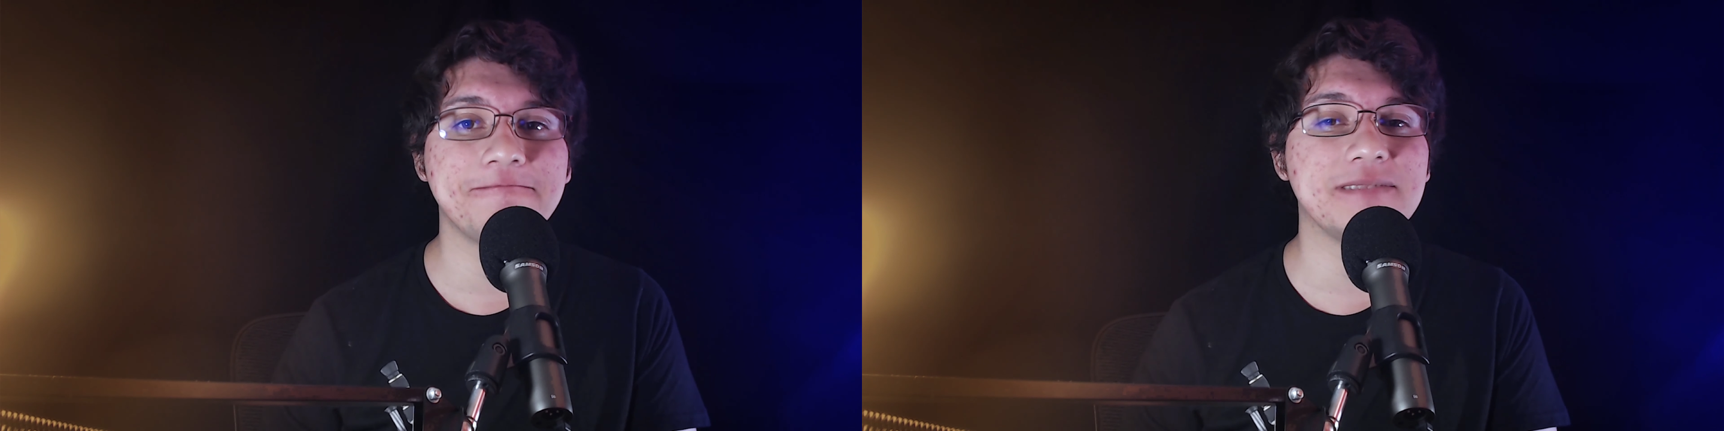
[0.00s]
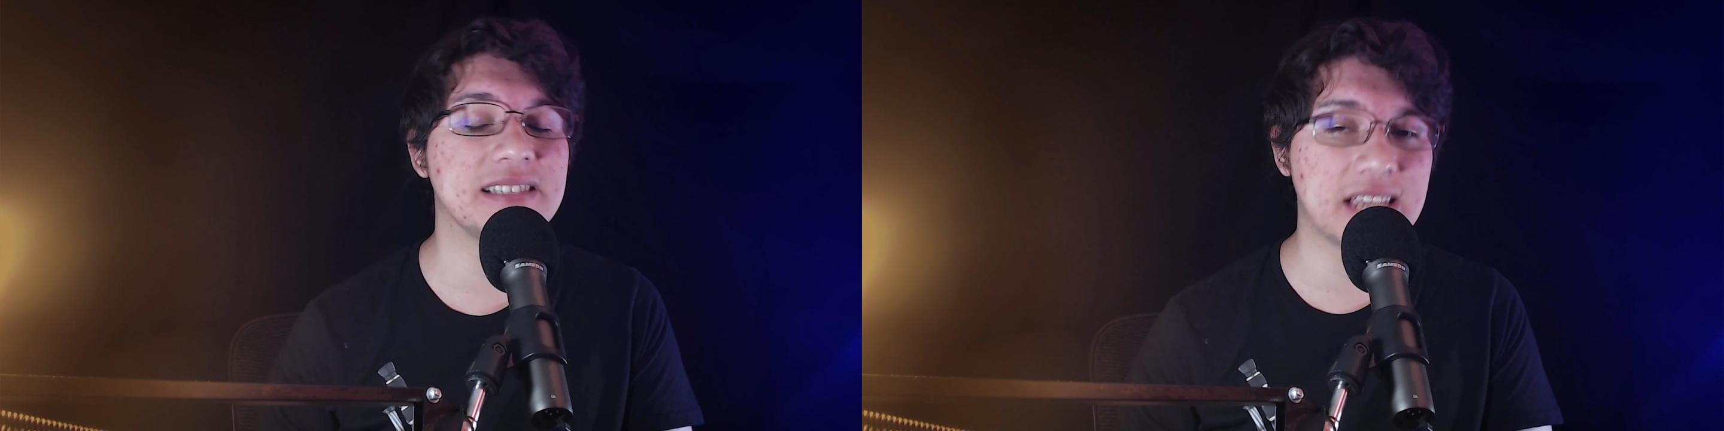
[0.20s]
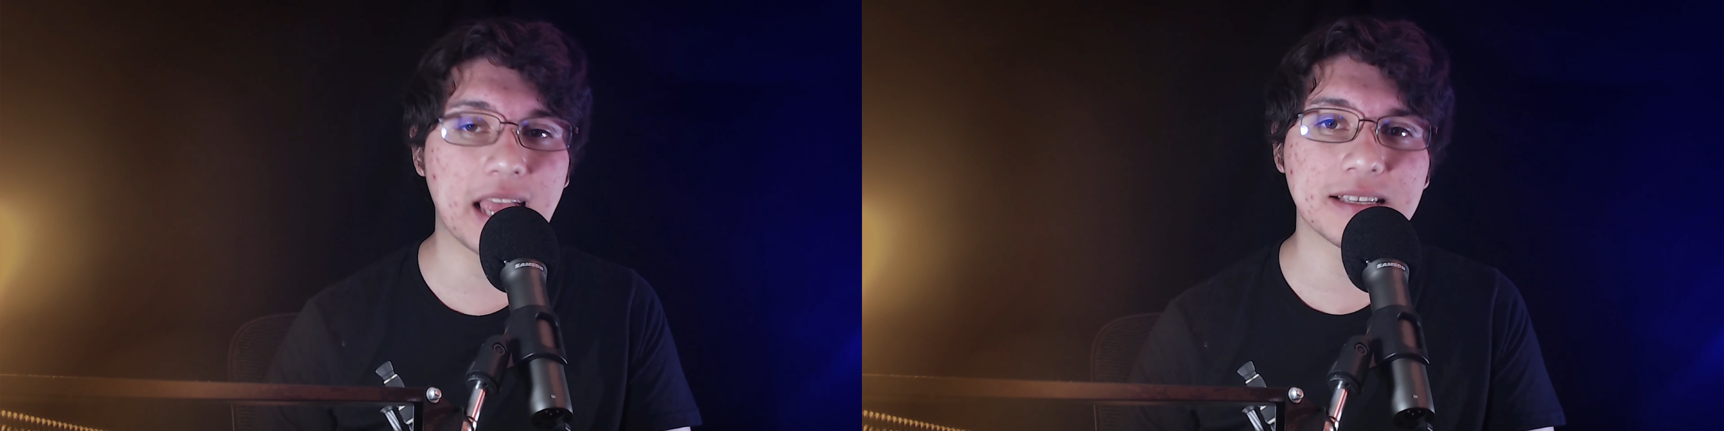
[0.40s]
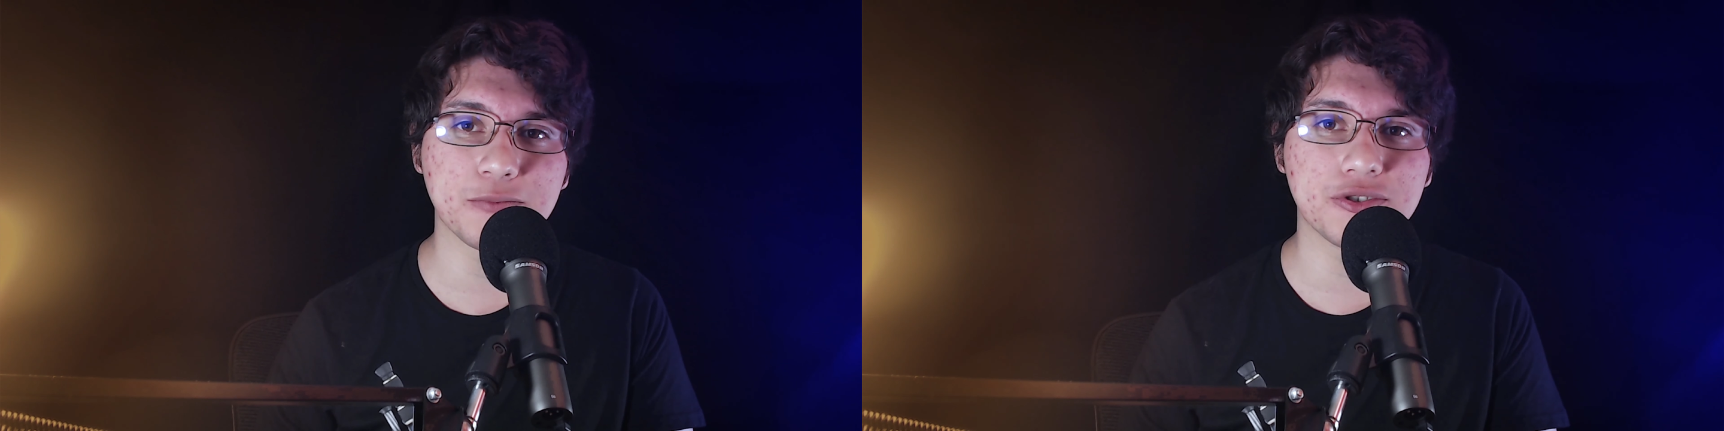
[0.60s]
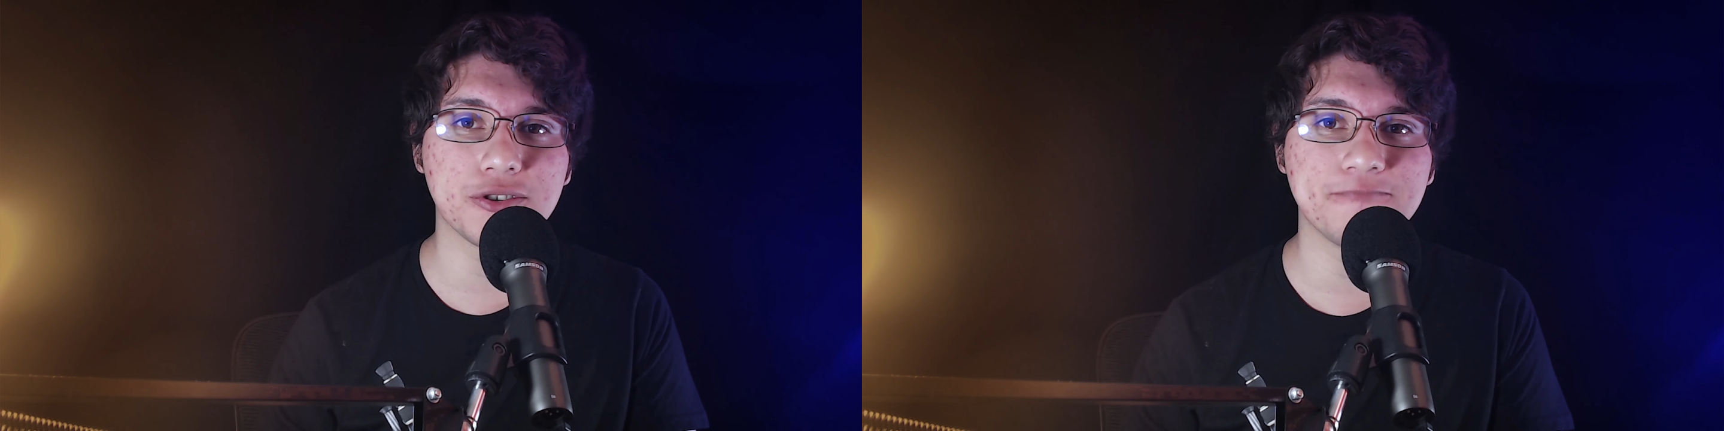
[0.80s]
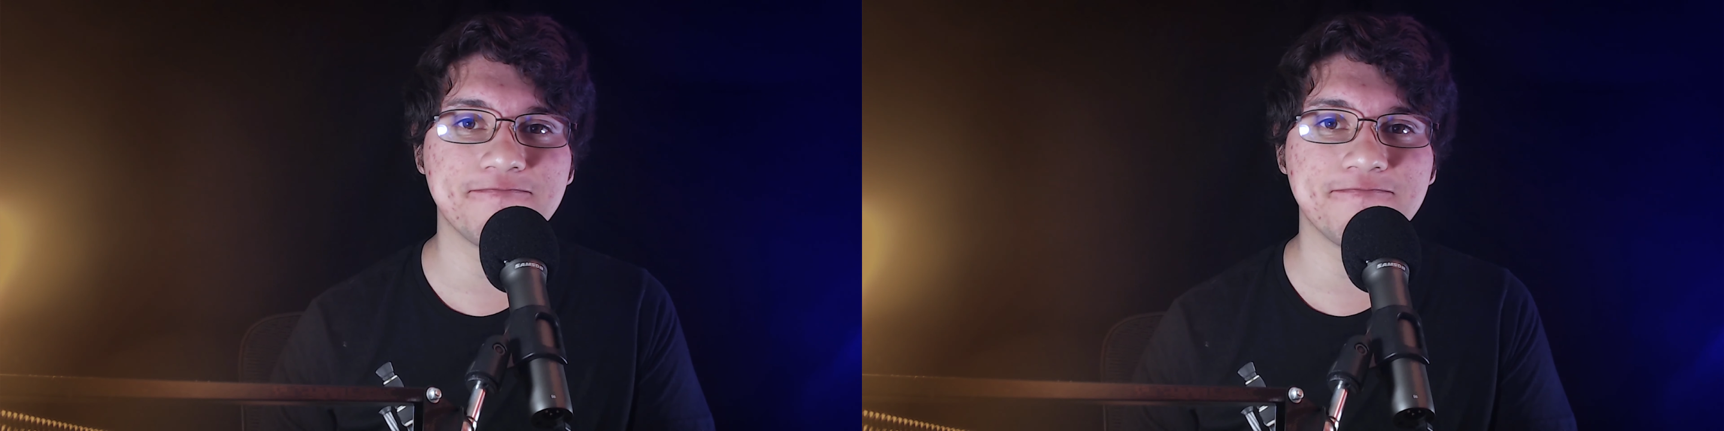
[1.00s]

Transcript: ya es mucho.